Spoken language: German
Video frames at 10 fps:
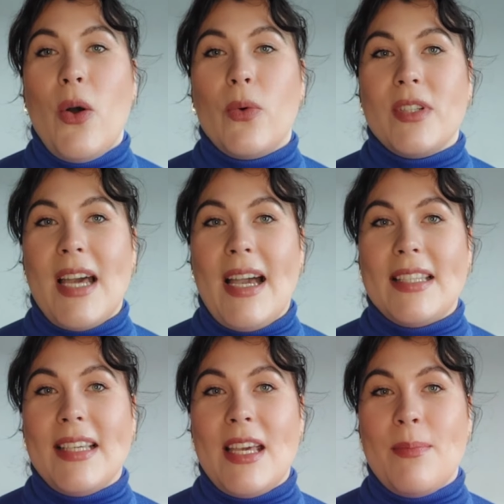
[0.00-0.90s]
und da
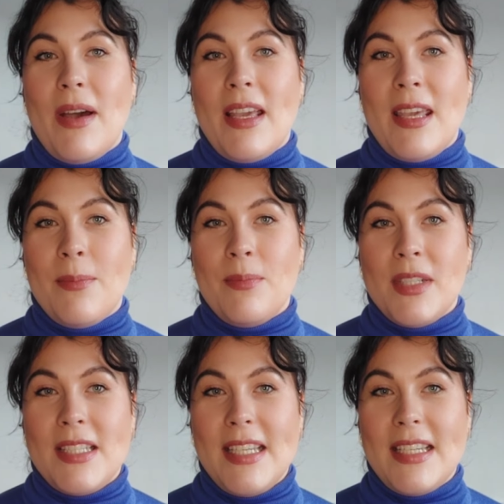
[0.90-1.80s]
ich ja immer eben
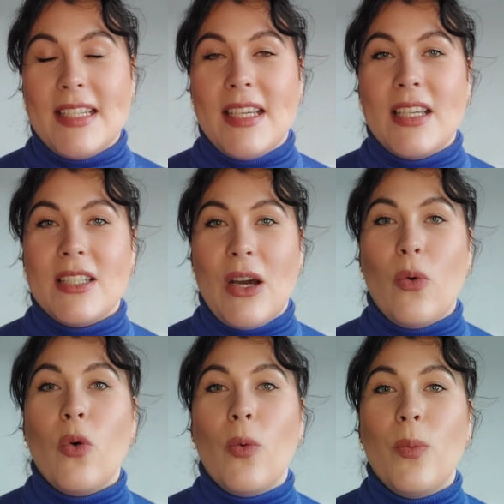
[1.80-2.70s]
mit denen da
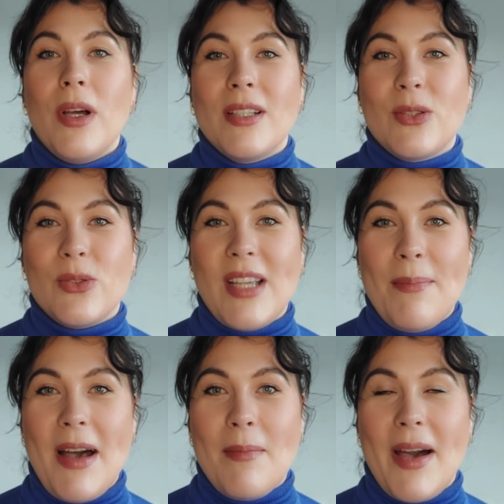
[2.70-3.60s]
oben
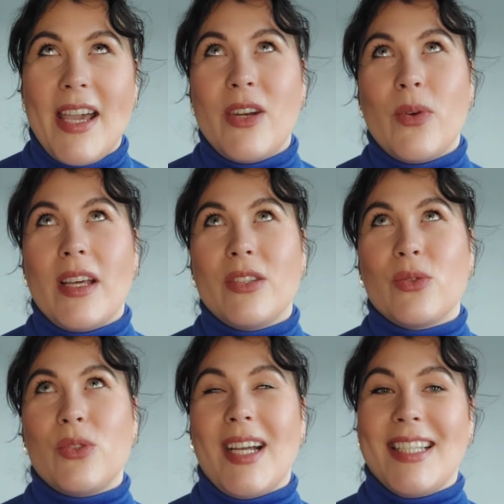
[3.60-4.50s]
zusammenarbeite oder ich
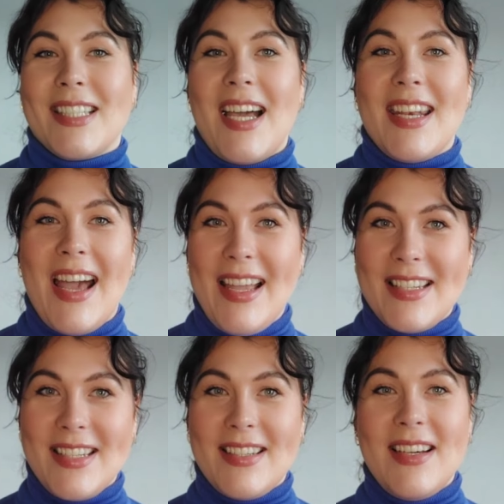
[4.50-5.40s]
sozusagen als Kanal
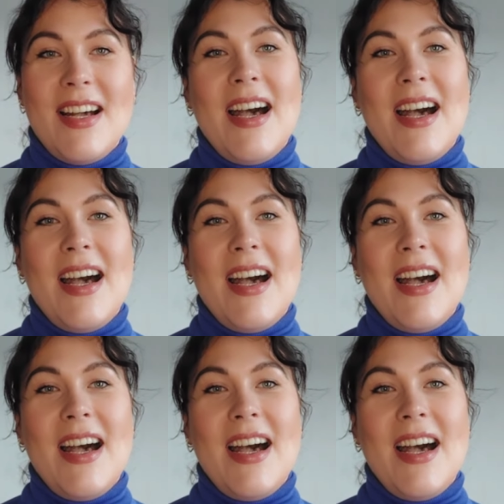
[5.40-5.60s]
diene,